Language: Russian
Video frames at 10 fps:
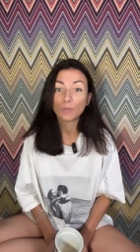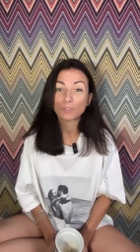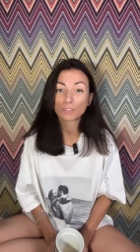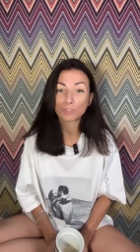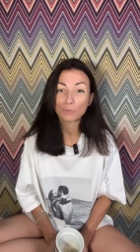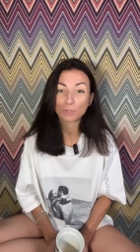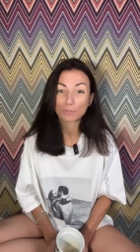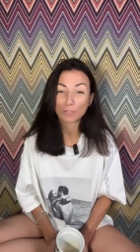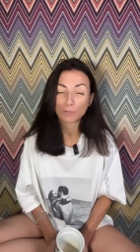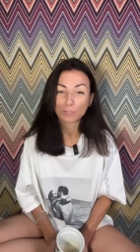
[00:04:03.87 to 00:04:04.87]
у меня все равно
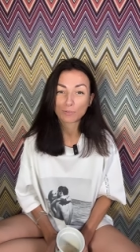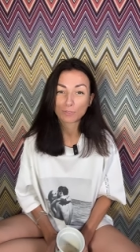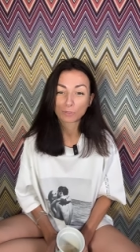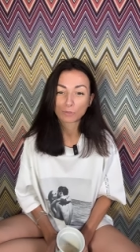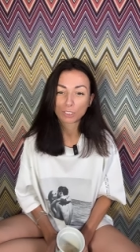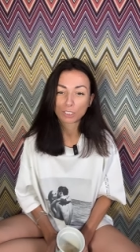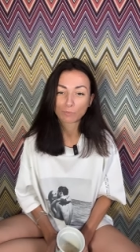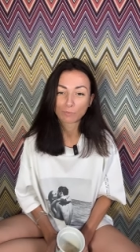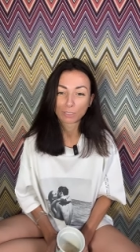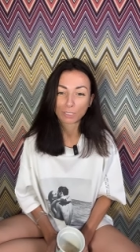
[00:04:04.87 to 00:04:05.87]
потом становится все лучше,
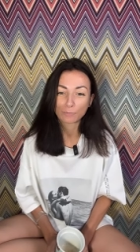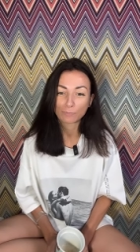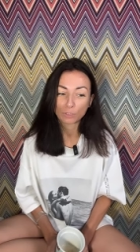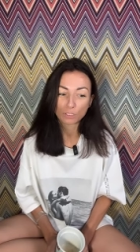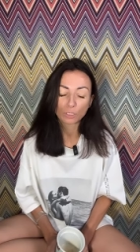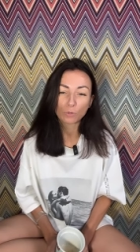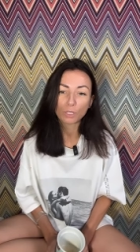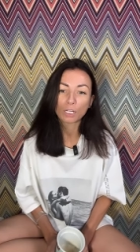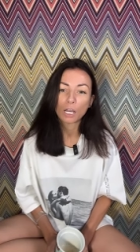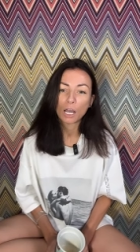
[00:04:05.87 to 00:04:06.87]
чем было. То есть
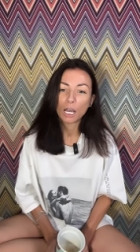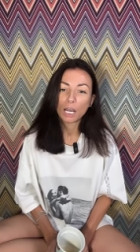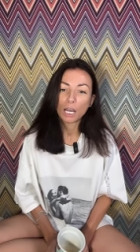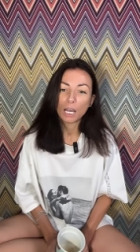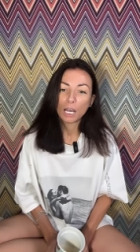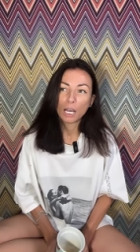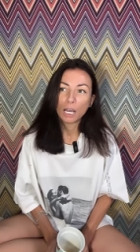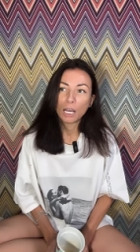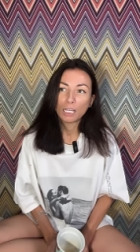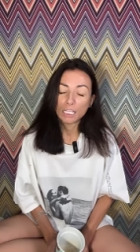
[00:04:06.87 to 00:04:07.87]
такое
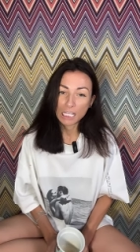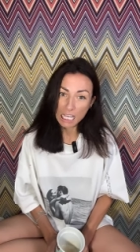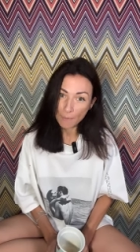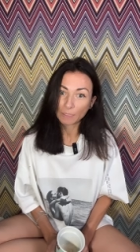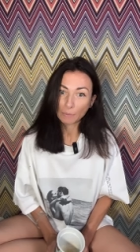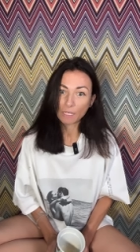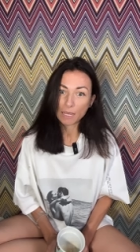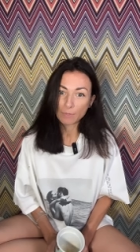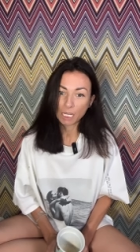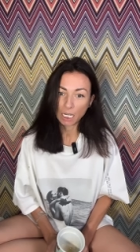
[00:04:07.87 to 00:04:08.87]

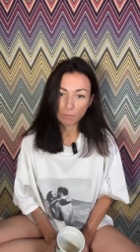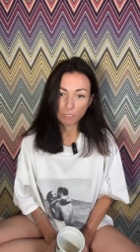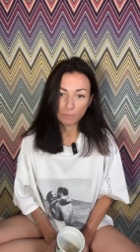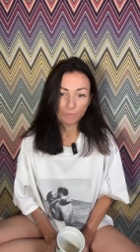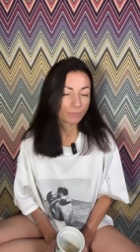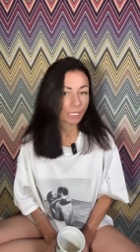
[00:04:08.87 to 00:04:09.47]
непотопляемый корабль.